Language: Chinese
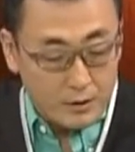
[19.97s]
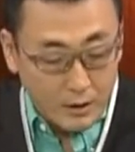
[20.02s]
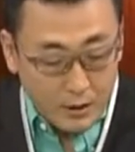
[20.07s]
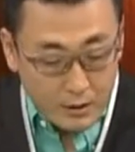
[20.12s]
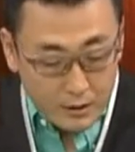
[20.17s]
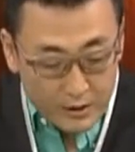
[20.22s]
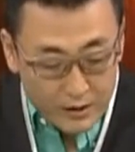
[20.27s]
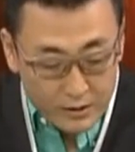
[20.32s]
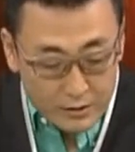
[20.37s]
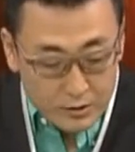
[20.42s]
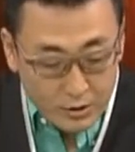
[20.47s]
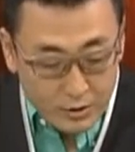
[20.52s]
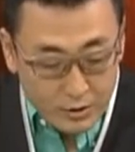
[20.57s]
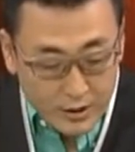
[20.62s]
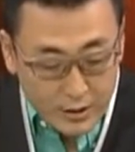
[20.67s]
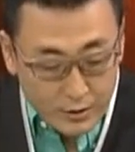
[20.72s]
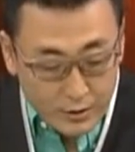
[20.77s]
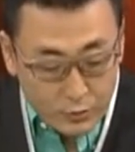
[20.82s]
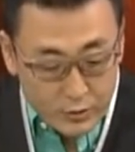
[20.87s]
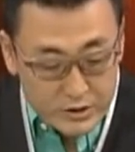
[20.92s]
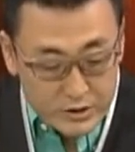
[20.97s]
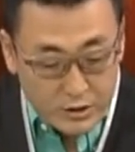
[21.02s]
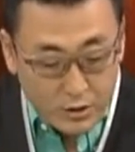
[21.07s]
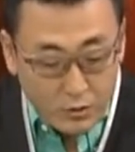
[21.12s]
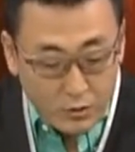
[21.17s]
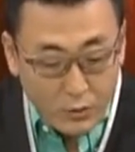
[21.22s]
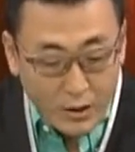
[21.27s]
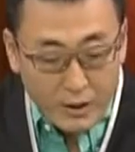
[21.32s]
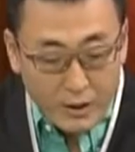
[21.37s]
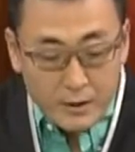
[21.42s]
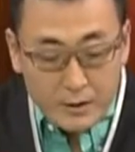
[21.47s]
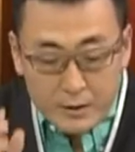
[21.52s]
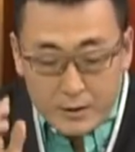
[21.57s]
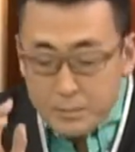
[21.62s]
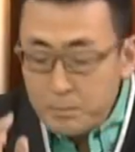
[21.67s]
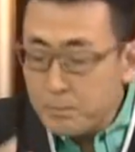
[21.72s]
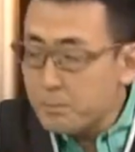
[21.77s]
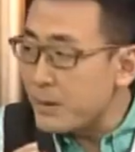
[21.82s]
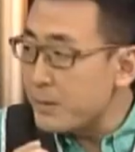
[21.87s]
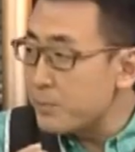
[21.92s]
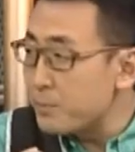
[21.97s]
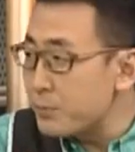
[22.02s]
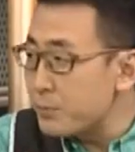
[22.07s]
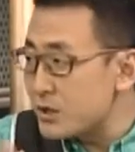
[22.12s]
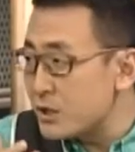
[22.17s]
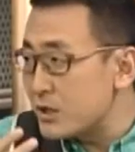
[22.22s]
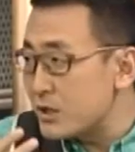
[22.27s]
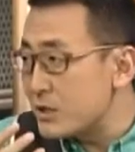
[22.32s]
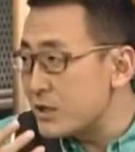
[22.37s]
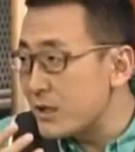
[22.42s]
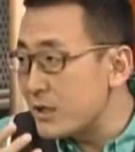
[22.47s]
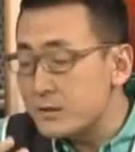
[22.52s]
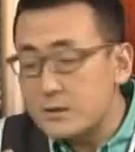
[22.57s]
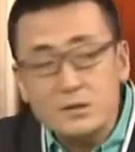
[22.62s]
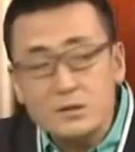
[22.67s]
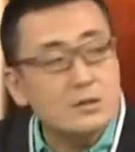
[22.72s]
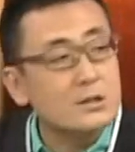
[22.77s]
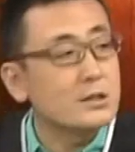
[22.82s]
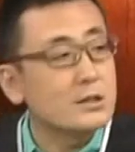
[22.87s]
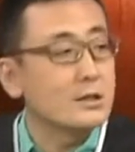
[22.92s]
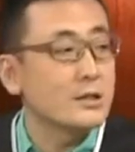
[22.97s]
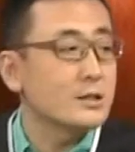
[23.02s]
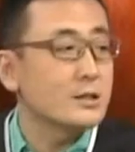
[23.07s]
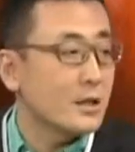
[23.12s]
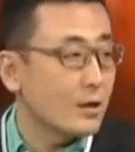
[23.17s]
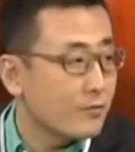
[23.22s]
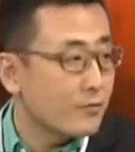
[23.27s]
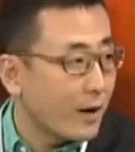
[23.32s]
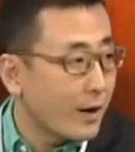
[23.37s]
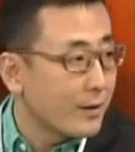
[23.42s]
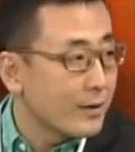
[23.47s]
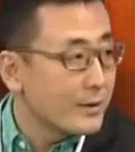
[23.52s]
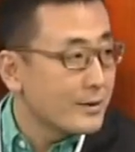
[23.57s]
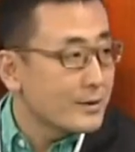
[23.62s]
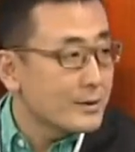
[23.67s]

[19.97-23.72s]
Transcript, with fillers: 啊，领导开会讲话根本不体现自己的想